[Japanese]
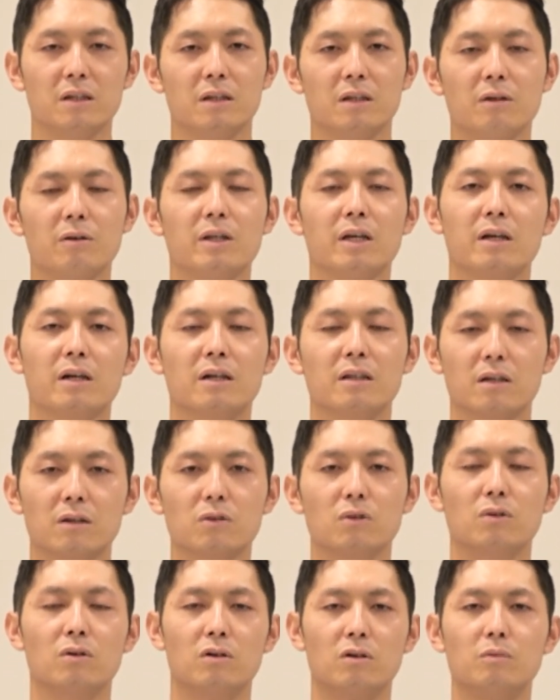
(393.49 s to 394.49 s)
ではないかな
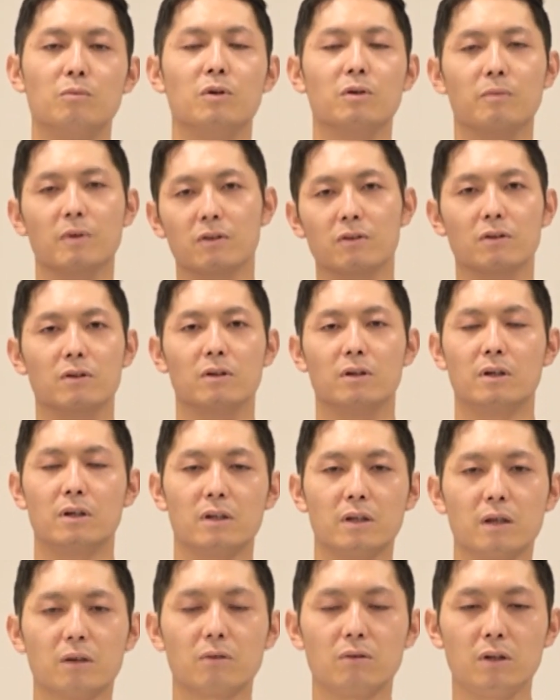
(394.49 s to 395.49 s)
と思います
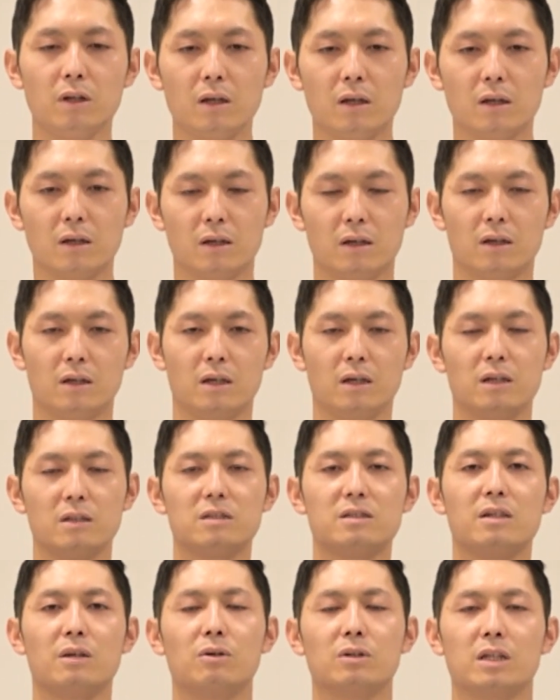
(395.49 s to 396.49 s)
逆に姿
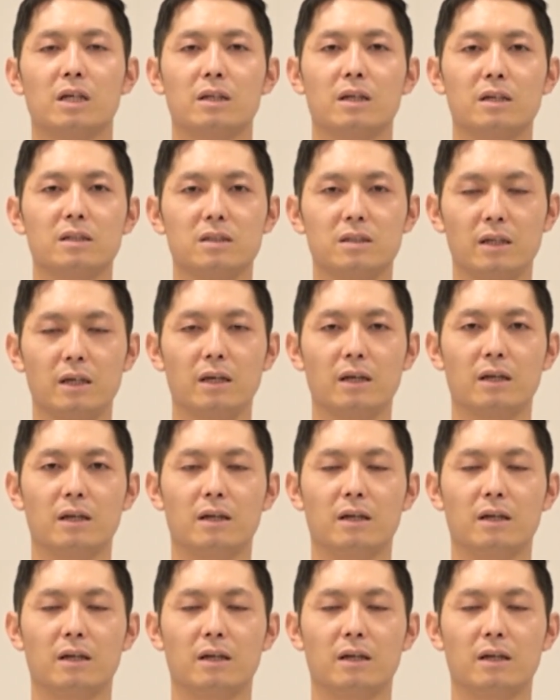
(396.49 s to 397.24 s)
勢を正して